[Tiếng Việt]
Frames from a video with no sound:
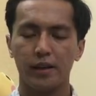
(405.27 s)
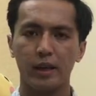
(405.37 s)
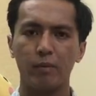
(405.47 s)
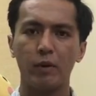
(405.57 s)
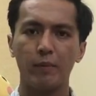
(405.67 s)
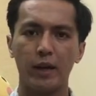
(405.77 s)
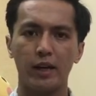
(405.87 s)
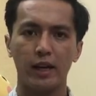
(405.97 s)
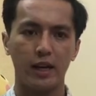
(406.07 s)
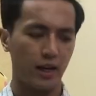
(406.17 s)
Champion
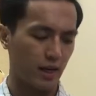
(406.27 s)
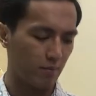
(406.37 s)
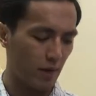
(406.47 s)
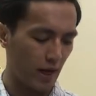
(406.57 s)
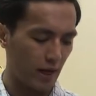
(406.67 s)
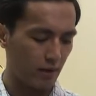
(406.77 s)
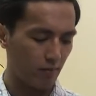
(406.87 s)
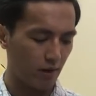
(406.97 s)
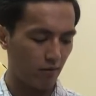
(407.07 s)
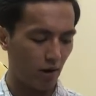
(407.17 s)
Man này là cái
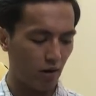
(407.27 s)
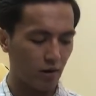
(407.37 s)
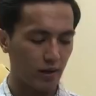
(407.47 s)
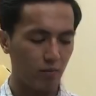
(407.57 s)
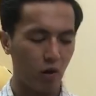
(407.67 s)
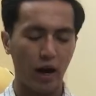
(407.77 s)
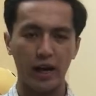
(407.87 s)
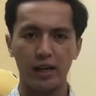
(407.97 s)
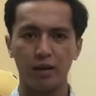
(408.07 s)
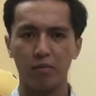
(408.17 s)
bản mà vỏ kim
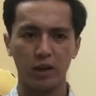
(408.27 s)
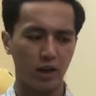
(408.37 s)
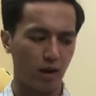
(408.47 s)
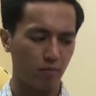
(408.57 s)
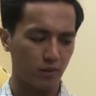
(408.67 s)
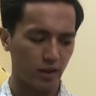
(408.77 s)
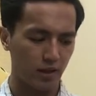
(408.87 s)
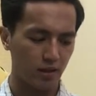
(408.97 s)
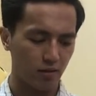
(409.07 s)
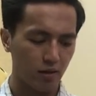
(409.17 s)
loại nên mình cầm
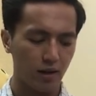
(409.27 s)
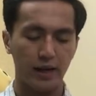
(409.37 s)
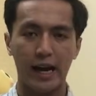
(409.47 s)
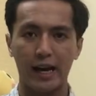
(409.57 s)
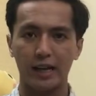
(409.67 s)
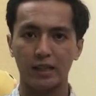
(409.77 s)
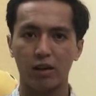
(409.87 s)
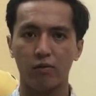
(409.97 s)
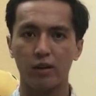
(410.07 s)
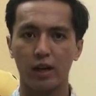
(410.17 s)
sẽ nó rất là nặng
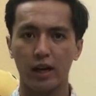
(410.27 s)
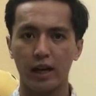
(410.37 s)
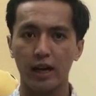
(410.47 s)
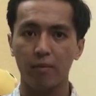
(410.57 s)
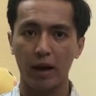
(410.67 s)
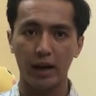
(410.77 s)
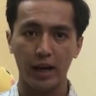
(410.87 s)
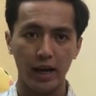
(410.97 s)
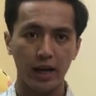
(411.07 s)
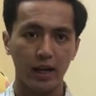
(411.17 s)
so với lại các cái bản
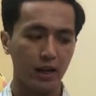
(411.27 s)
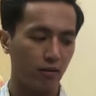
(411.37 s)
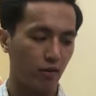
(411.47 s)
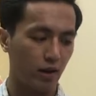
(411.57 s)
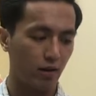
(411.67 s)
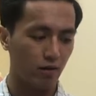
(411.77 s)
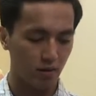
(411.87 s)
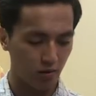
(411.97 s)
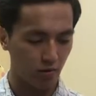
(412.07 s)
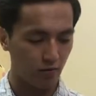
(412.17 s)
khác và nó
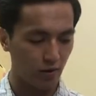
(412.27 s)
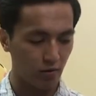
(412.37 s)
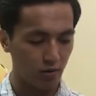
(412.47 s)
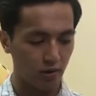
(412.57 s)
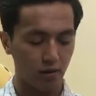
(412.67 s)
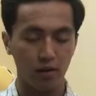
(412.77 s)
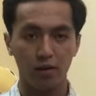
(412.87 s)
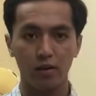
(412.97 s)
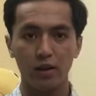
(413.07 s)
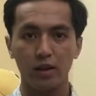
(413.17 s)
có thể refill được ở
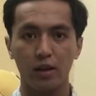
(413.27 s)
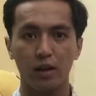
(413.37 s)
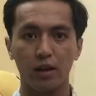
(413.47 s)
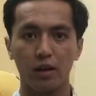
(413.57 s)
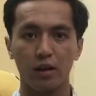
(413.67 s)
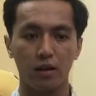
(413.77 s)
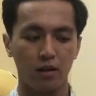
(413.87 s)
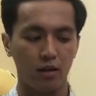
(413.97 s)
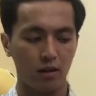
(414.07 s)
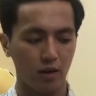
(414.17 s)
dưới đít thì ờ,
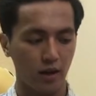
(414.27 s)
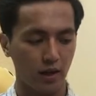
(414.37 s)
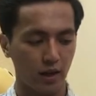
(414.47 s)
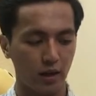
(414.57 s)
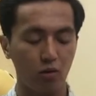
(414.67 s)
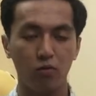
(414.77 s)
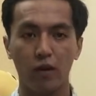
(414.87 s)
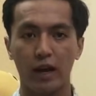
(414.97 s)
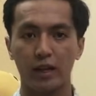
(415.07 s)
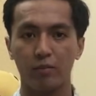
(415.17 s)
có cái cái
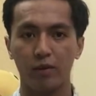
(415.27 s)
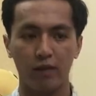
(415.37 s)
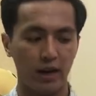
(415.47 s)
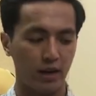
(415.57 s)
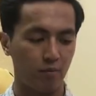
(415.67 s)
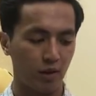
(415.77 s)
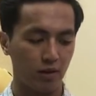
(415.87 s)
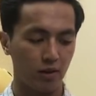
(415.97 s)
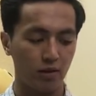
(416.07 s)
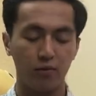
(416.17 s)
nút vặn thì mình vặn ra
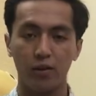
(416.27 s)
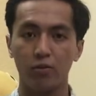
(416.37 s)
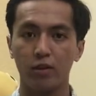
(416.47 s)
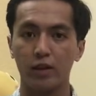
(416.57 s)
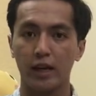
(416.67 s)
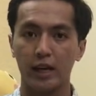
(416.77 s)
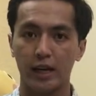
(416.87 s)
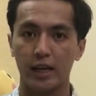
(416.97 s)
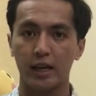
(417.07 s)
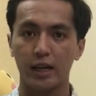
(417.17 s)
mình có thể refill được cái chai
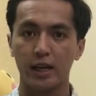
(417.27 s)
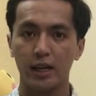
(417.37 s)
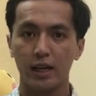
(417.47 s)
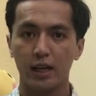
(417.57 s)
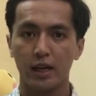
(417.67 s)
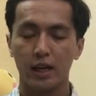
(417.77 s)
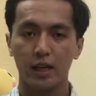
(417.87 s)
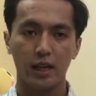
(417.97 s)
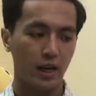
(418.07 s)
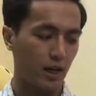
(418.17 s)
này
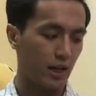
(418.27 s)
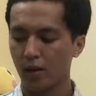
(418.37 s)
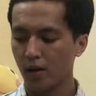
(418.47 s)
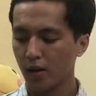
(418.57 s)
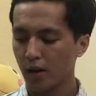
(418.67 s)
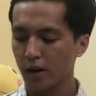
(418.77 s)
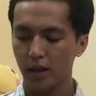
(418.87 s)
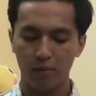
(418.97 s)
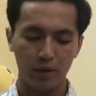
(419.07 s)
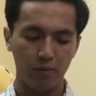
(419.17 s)
cái chai cái
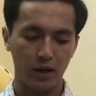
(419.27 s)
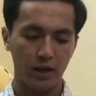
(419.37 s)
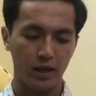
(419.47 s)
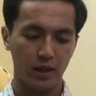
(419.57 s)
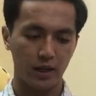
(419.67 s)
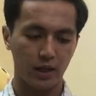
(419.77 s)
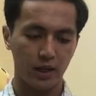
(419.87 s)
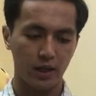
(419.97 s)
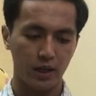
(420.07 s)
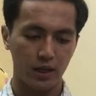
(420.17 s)
chai Biman này thì
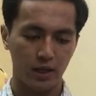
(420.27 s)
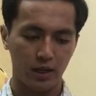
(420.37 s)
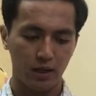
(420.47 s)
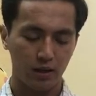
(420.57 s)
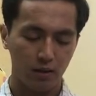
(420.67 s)
cái ờ,